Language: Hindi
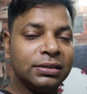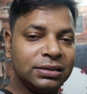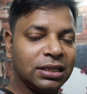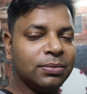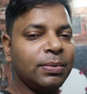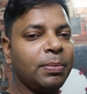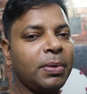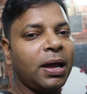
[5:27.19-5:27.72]

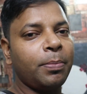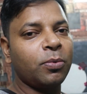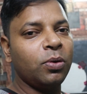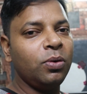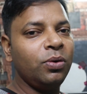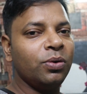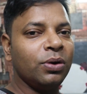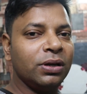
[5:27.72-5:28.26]
जिसमें मैं
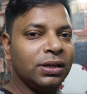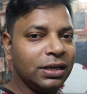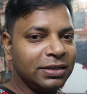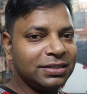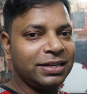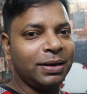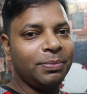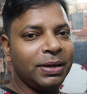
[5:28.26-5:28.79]
आपको
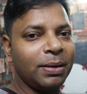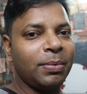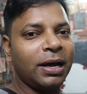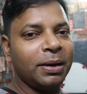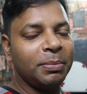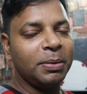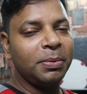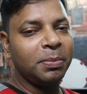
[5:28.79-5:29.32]
इस ट्रिप के
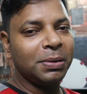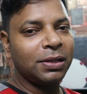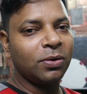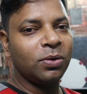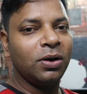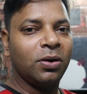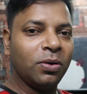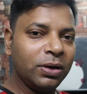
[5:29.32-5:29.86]
बारे में भी
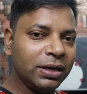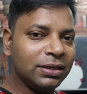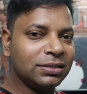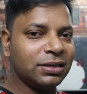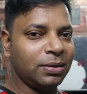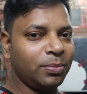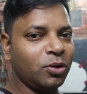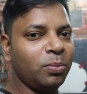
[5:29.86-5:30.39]
बताऊंगा और
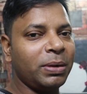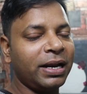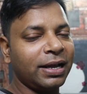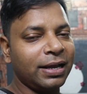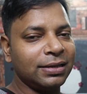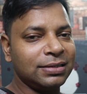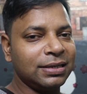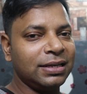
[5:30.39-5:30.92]
इस ट्रिप को मैंने
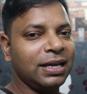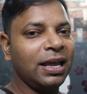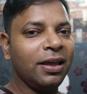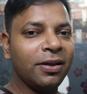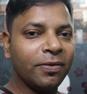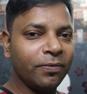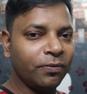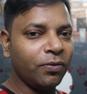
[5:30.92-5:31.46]
कैसे किया
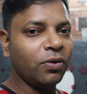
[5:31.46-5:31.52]
है